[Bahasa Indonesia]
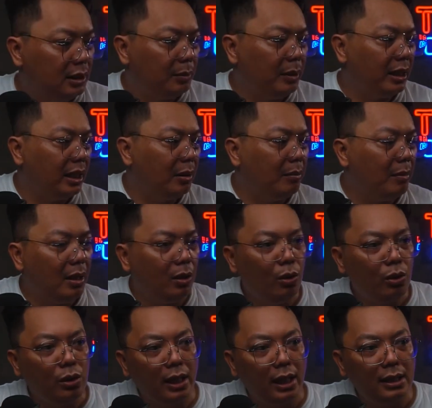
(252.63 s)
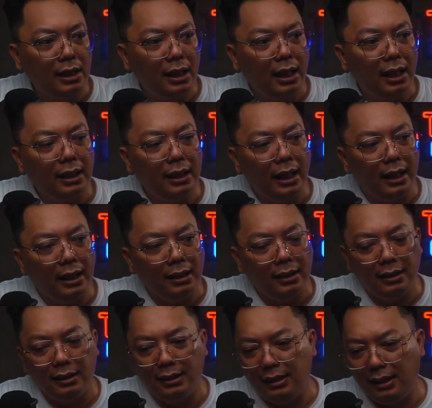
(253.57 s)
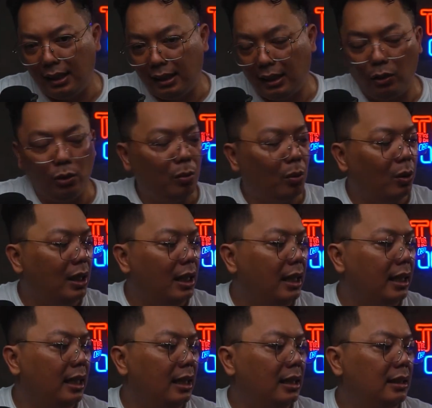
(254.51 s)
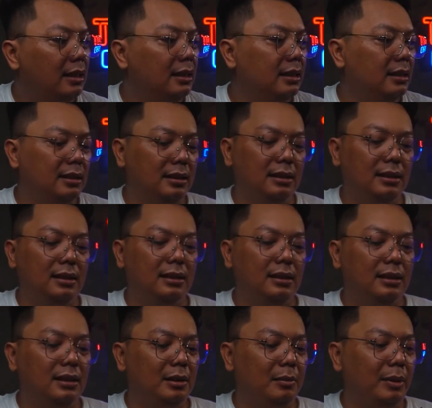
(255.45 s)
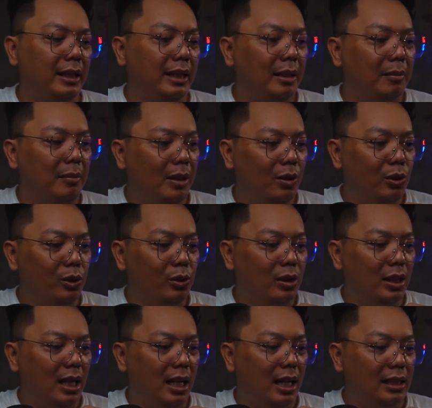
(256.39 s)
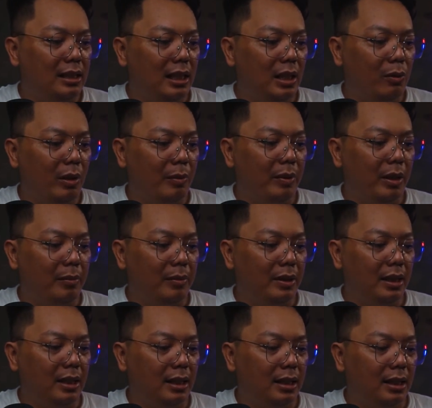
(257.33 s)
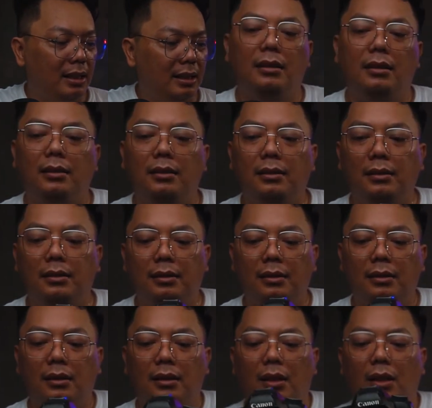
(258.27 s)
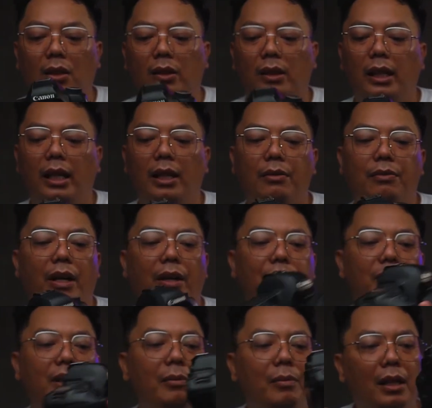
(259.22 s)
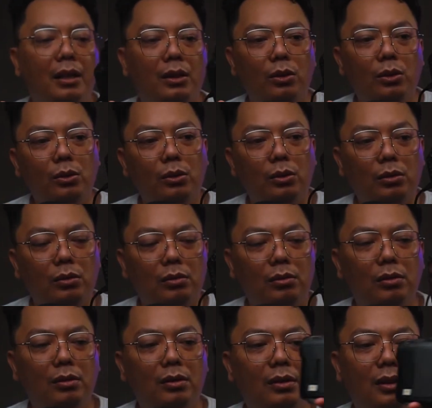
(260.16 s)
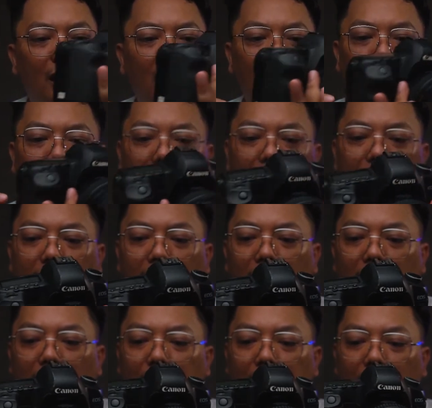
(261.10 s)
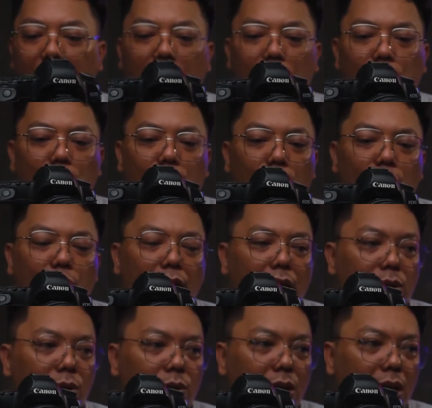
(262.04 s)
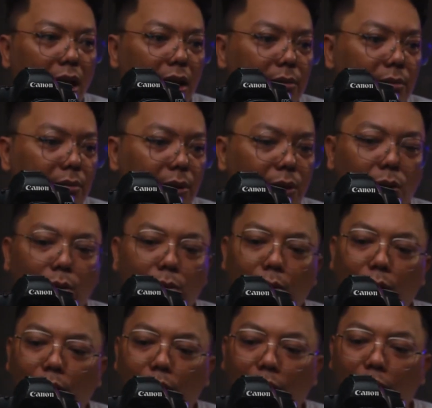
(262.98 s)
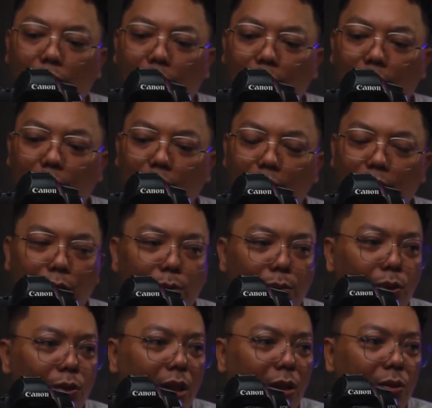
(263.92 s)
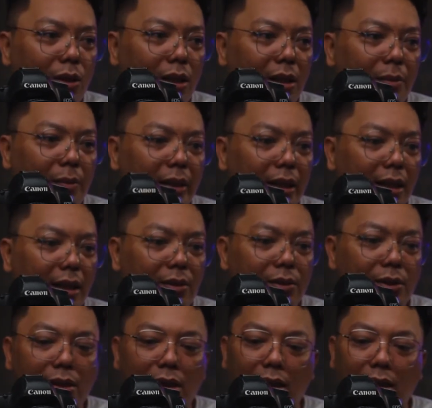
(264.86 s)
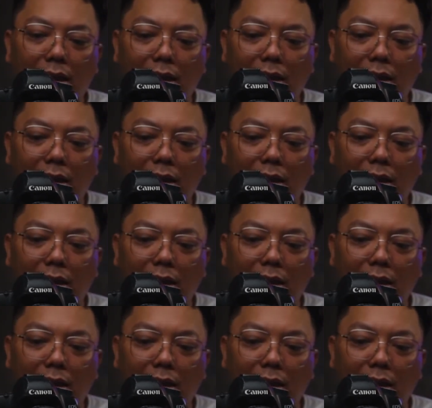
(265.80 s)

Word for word: semakin bagus lensa kalian ya tentu modal ya semakin bagus juga hasil webcamnya Oke, okay, 5D Mark II. Legend nih kamera di studio yang sudah berumur 10 tahunan apa ya harusnya.